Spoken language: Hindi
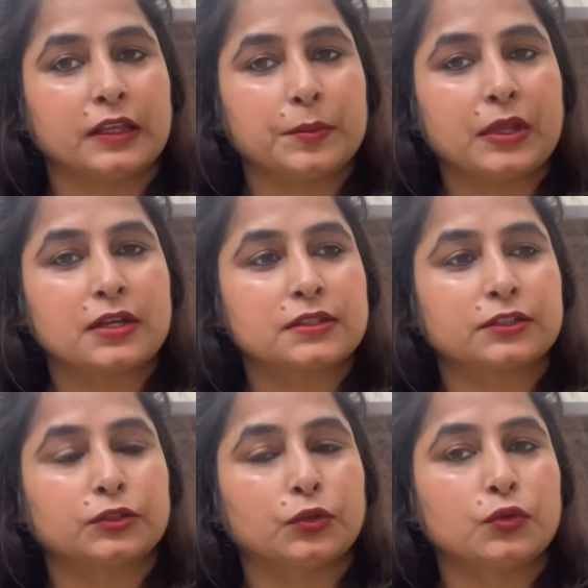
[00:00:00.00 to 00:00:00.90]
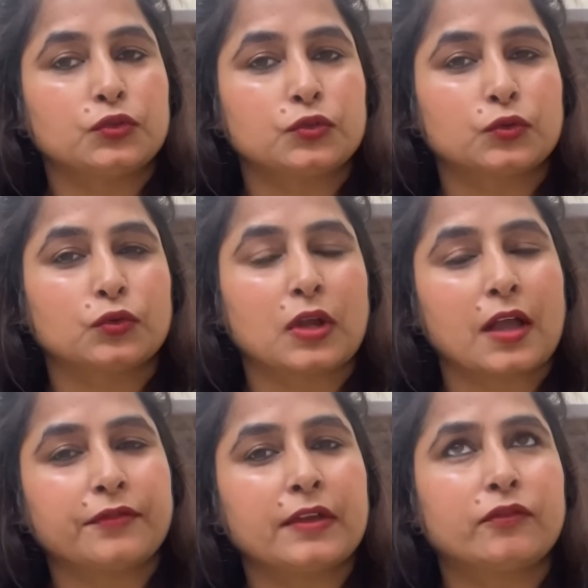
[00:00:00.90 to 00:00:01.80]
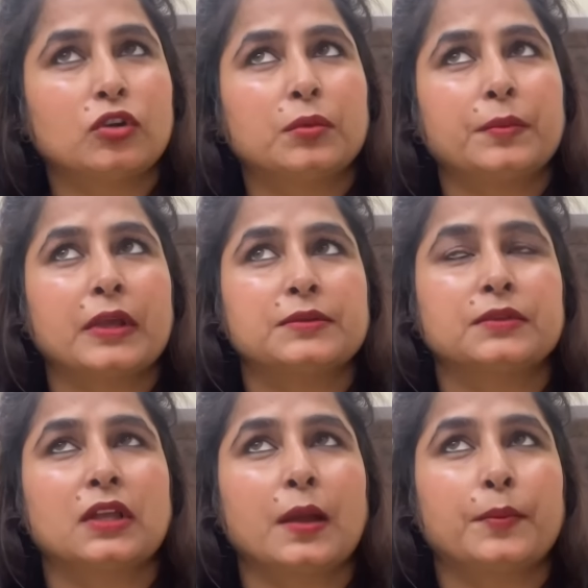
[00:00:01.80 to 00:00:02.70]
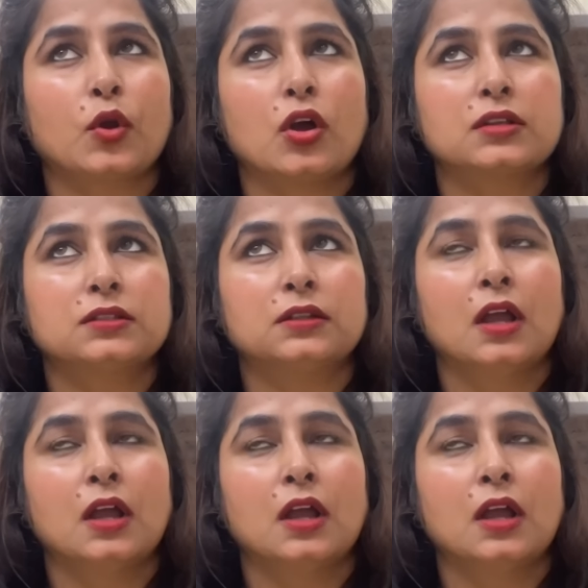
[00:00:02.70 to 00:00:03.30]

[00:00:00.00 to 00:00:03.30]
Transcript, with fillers: ये भी कर सकते हो सो so, काफी अफोर्डेबल प्राइस में था अप्रॉक्स